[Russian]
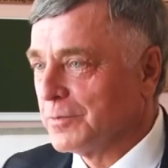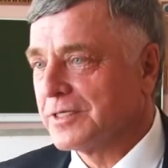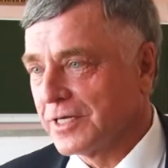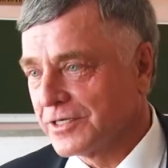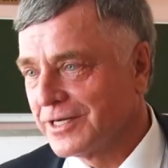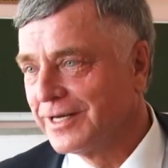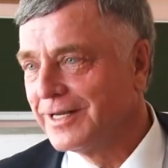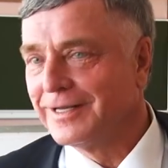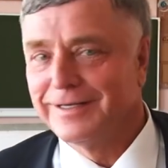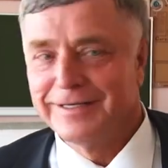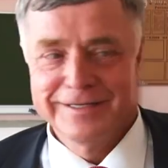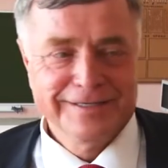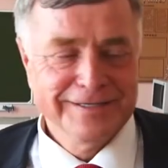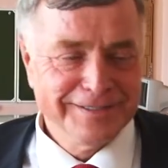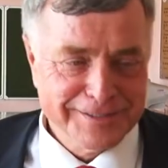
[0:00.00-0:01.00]
мы
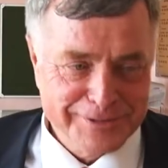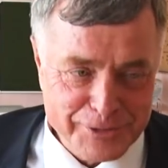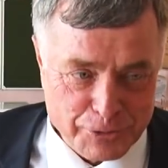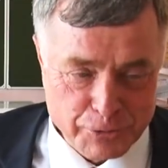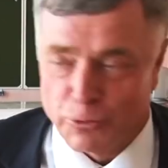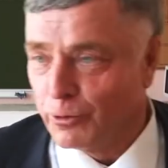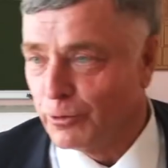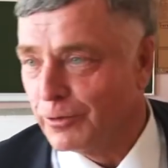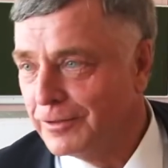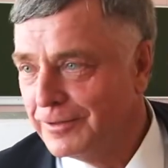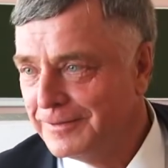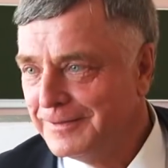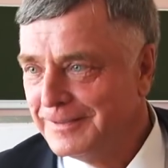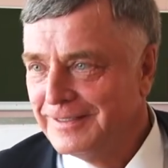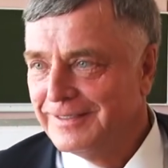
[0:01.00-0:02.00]
сожгли
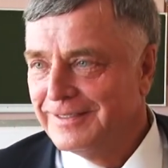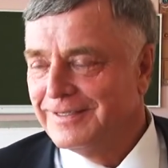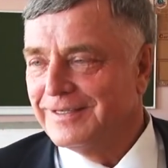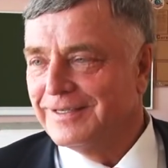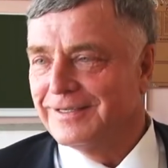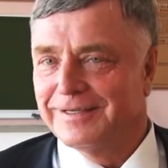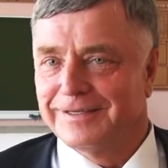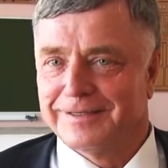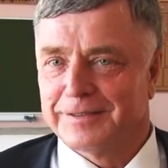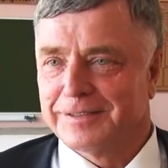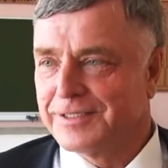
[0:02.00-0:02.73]
стол э,